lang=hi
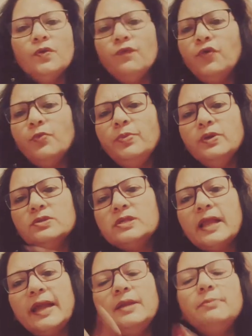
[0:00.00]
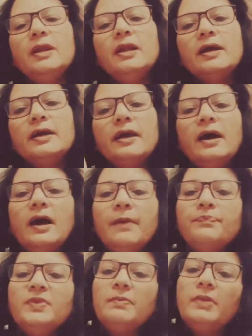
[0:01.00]
वो भी उस लाइन में लग गया
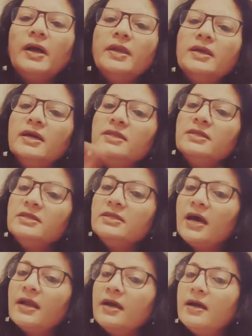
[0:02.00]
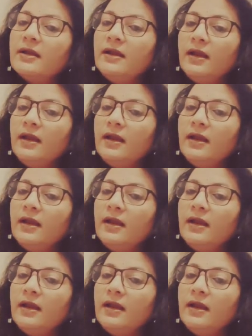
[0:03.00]
अपनी बारी का इंतज़ार करने